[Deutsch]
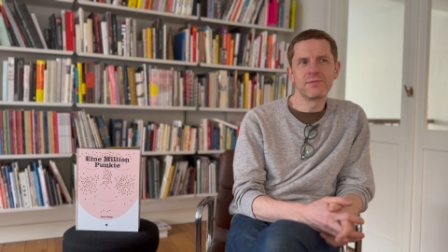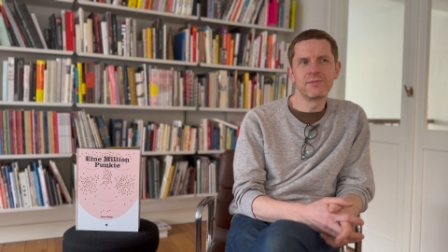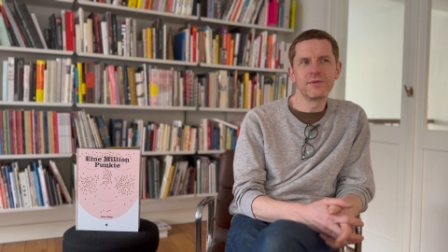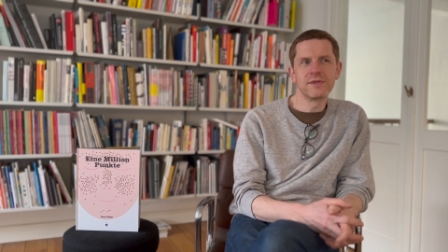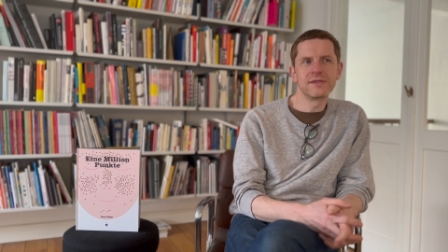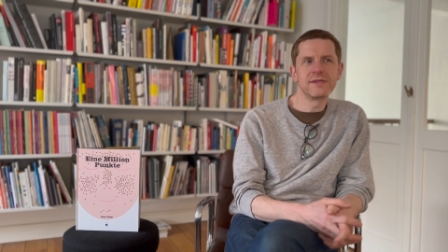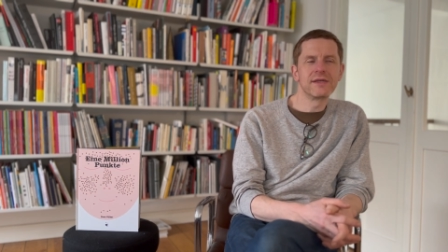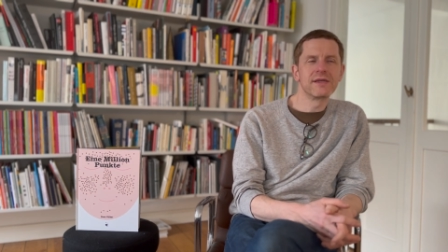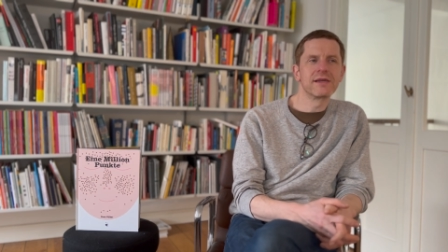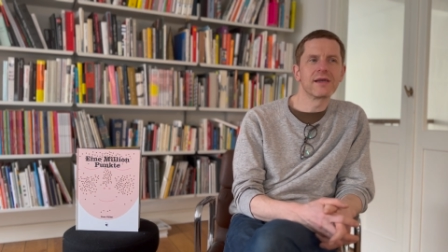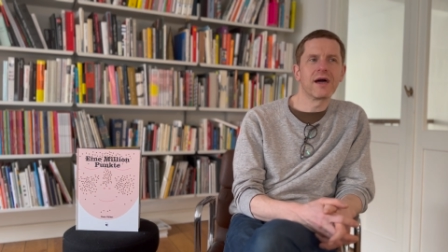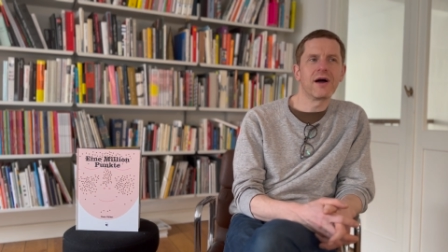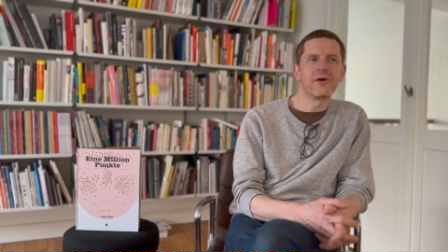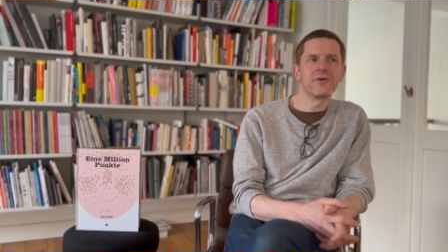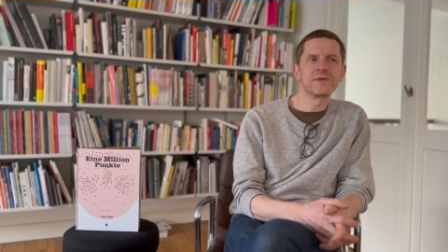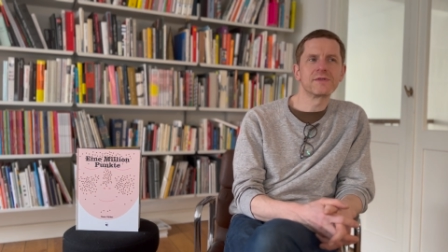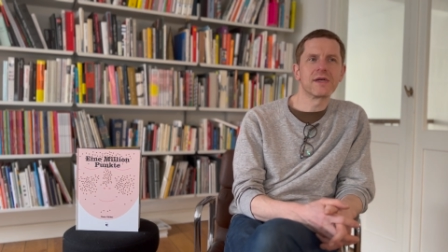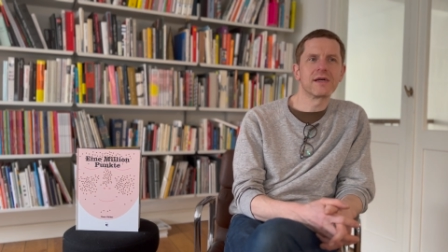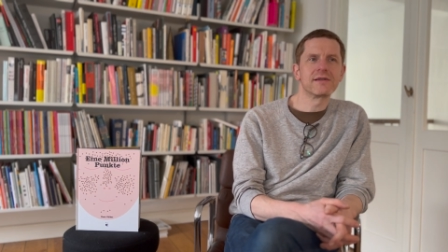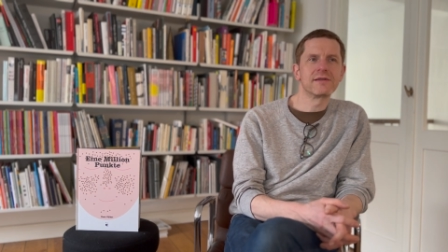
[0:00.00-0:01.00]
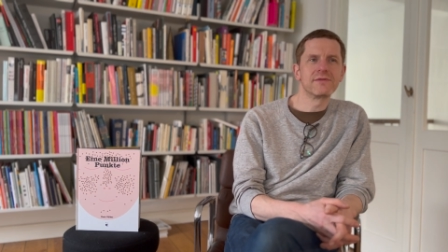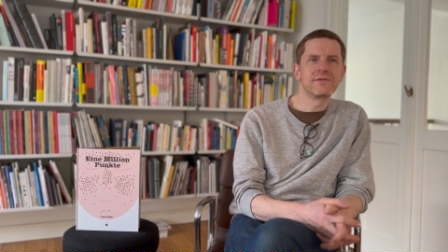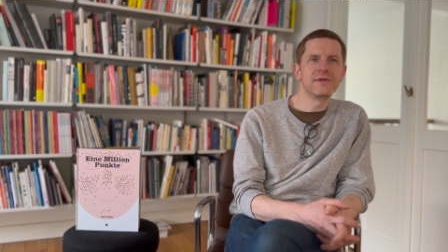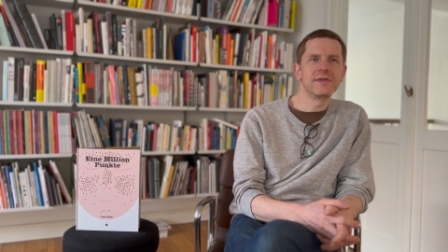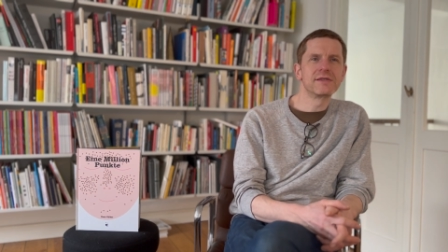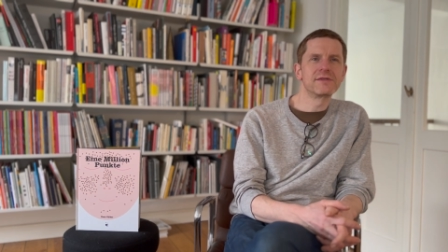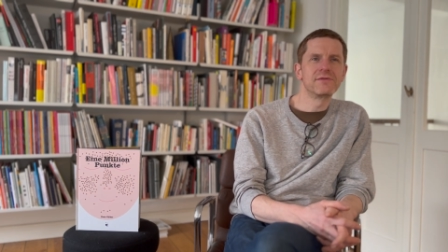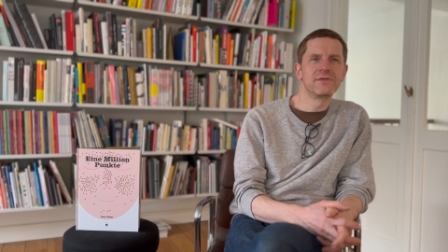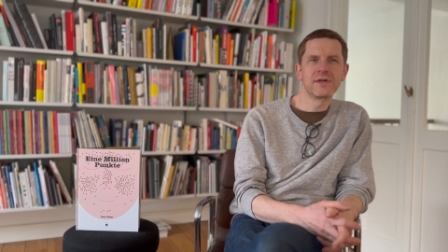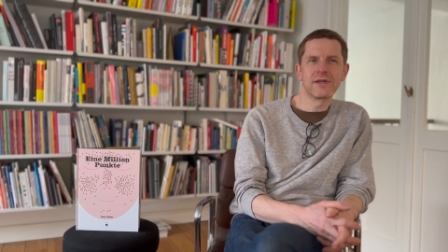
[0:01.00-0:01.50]
bis ich raus hatte,
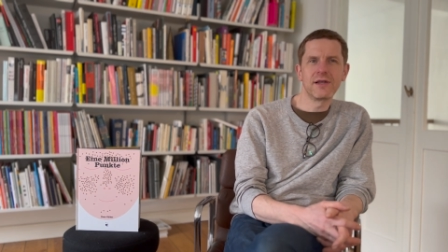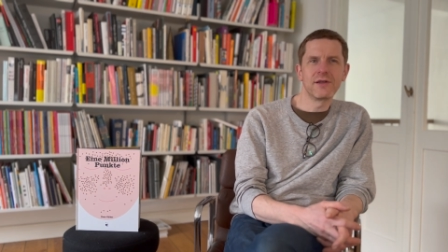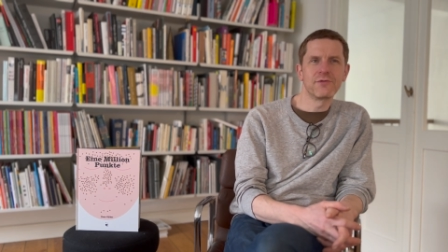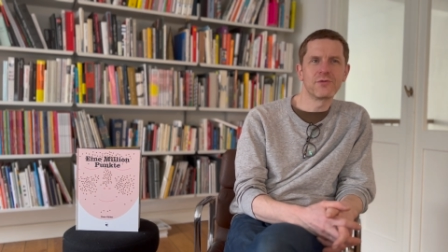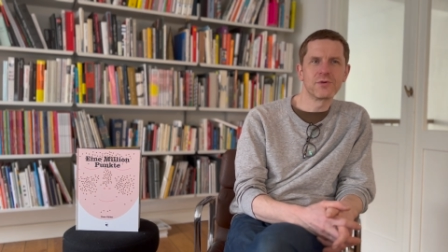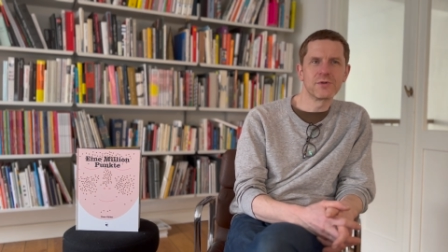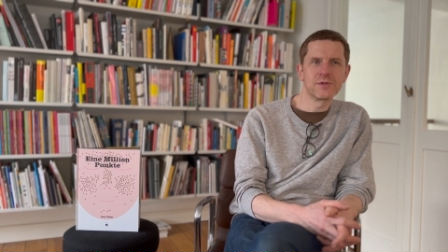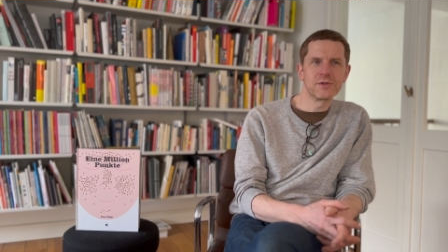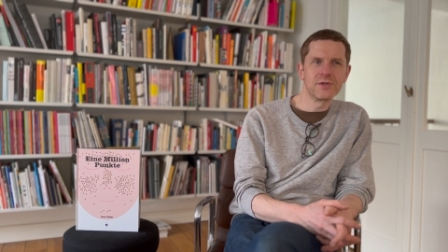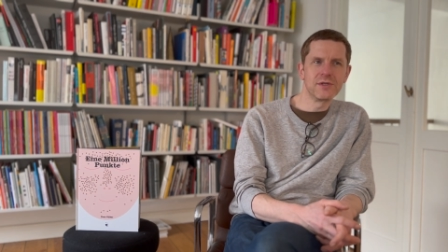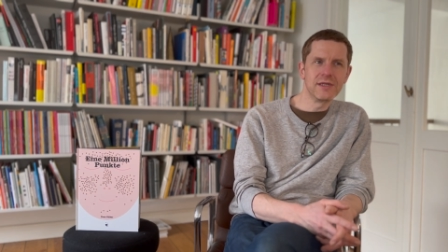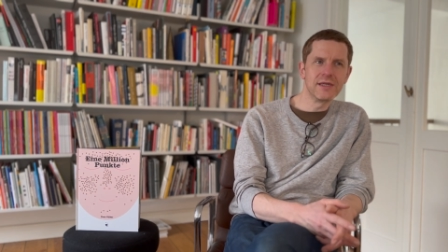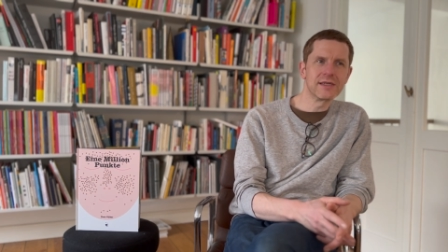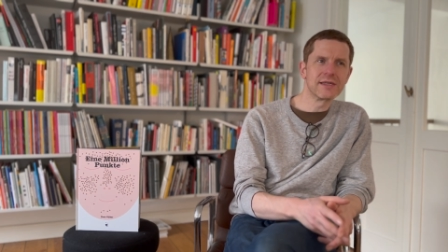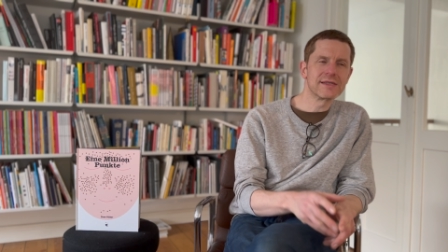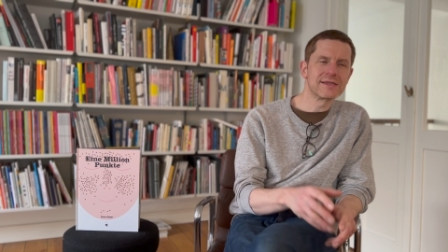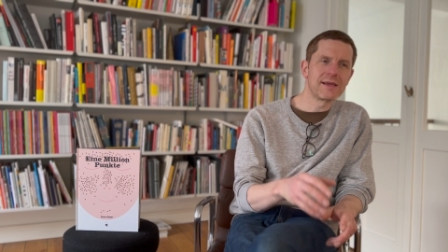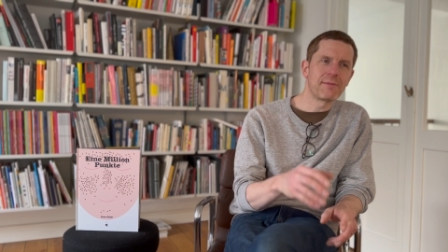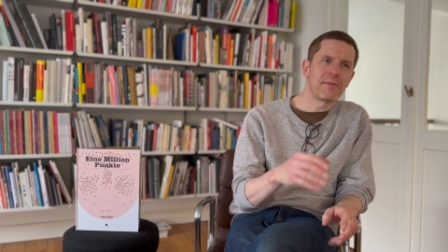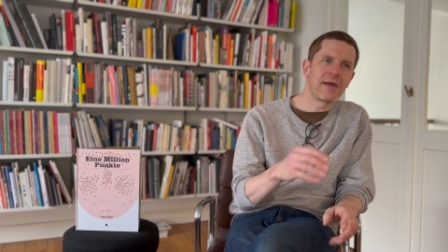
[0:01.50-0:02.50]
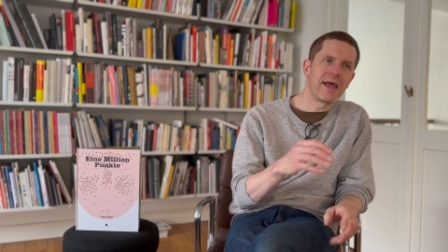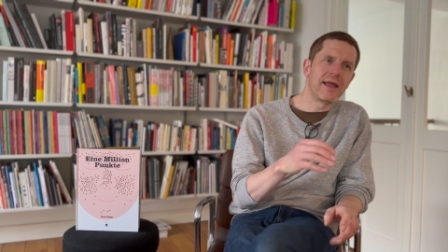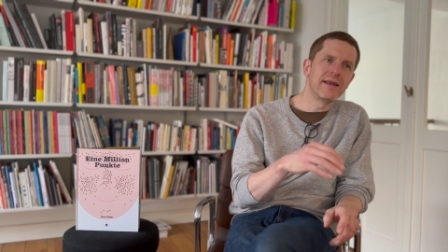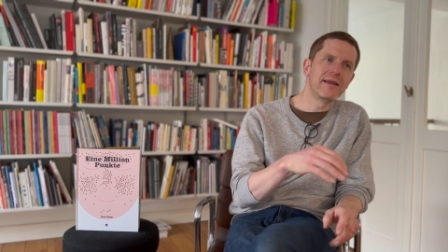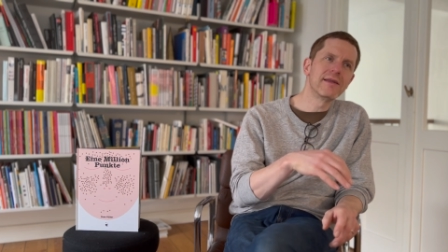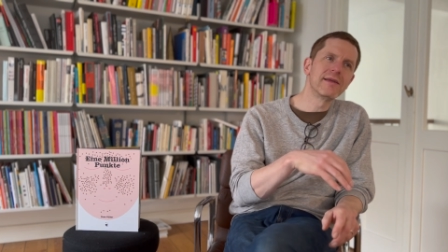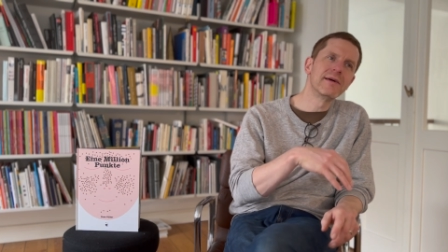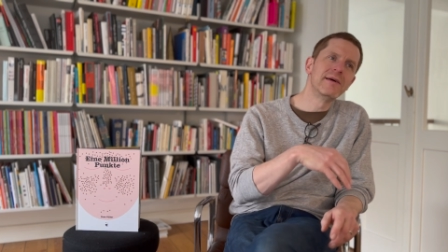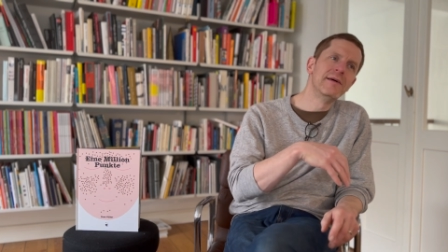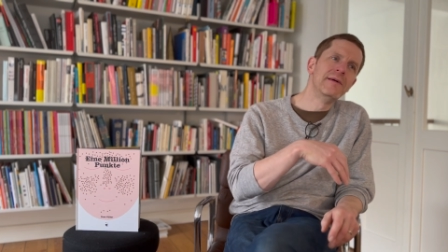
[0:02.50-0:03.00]
wie es wirklich funktioniert, dass am
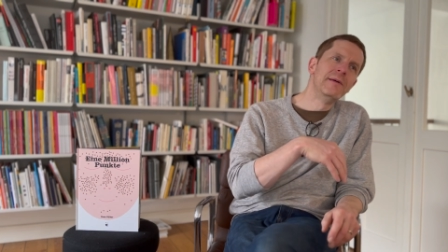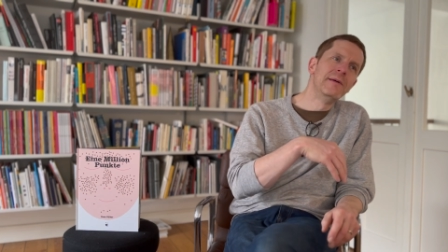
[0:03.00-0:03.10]
Ende